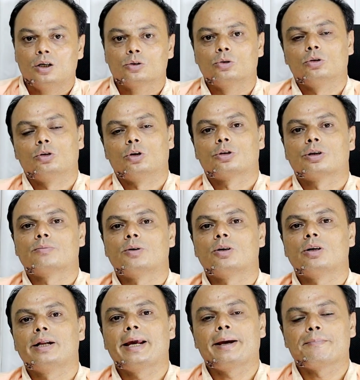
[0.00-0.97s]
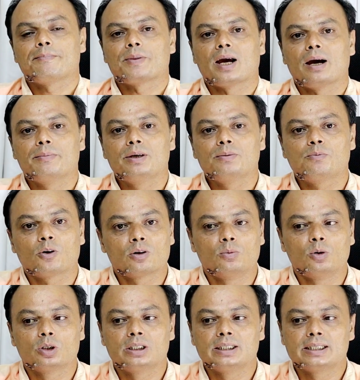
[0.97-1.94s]
তো দর্শক মণ্ডলী আমি
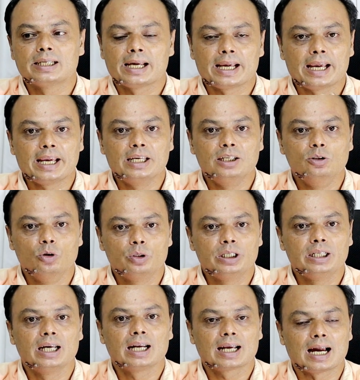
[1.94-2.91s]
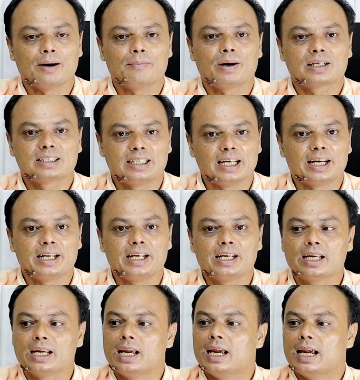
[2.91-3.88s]
পরবর্তীতে এই ইউটিএল ঘামার
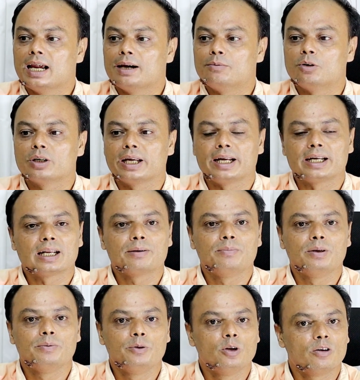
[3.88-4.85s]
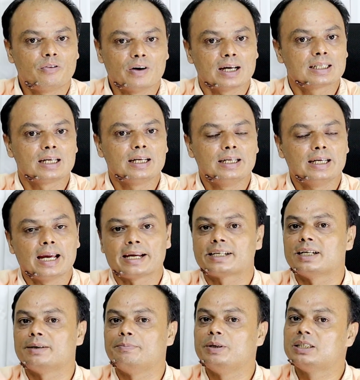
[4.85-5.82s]
সেটিং এবং এটার বিভিন্ন ফাংশন নিয়ে
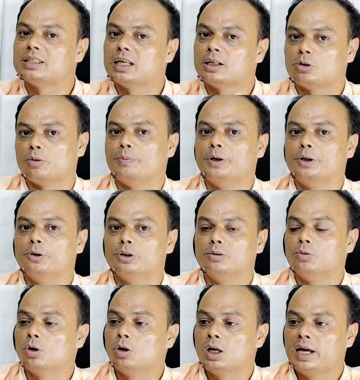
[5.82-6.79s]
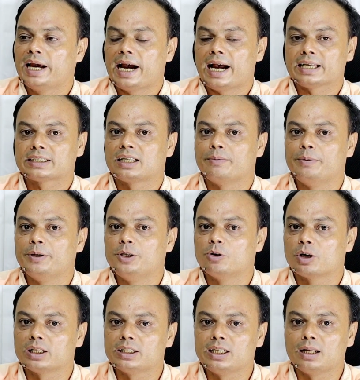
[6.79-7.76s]
একটা বিস্তারিত ভিডিও দিব আজকের
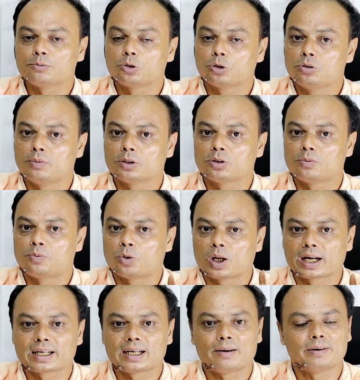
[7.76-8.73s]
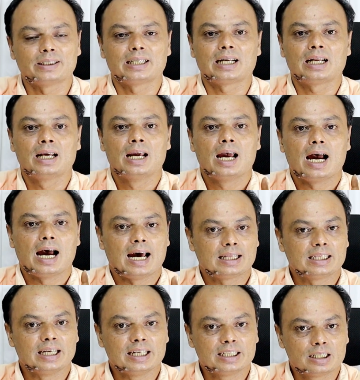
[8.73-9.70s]
ভিডিওটা দিলাম শুধুমাত্র প্রোডাক্টটা আমাদের
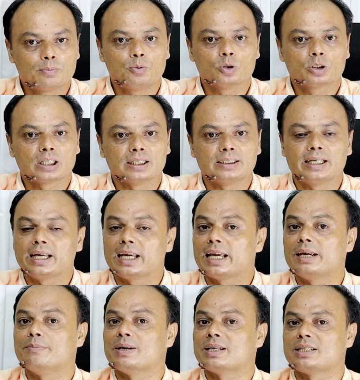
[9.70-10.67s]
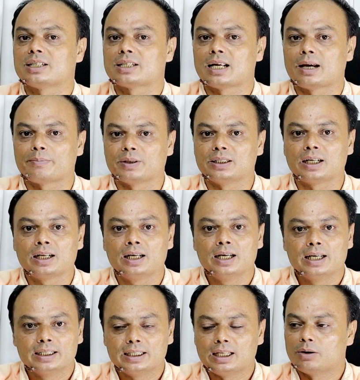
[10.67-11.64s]
হাতে এসে পৌঁছাইছে এই মেসেজটা আপনাদের
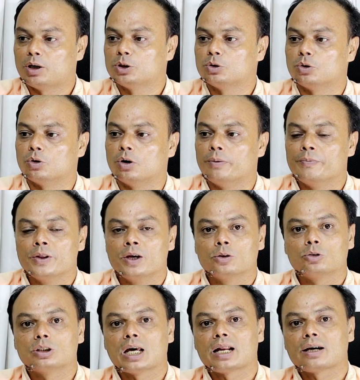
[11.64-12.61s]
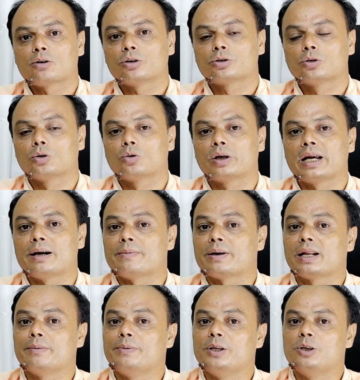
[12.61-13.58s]
দেওয়ার জন্য তো যারা কষ্ট করে
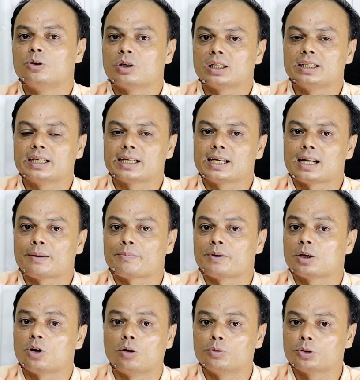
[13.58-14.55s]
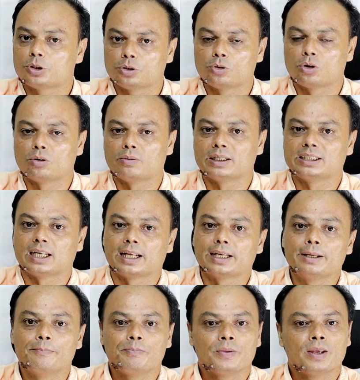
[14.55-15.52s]
আমার এই ভিডিওটা দেখলেন আপনাকে অবশ্যই ধন্যবাদ জানাই